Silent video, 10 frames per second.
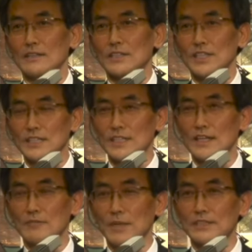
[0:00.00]
지난
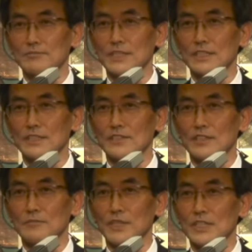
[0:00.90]
시간에 말씀드린
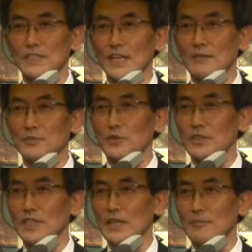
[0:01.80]
것처럼 어떤 사람은 또
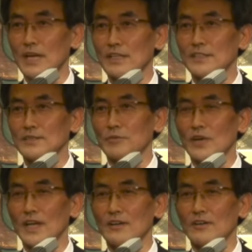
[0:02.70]
이렇게 말하는지
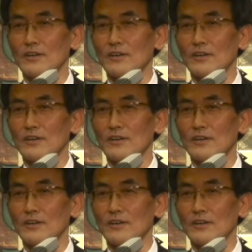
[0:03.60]
몰라요.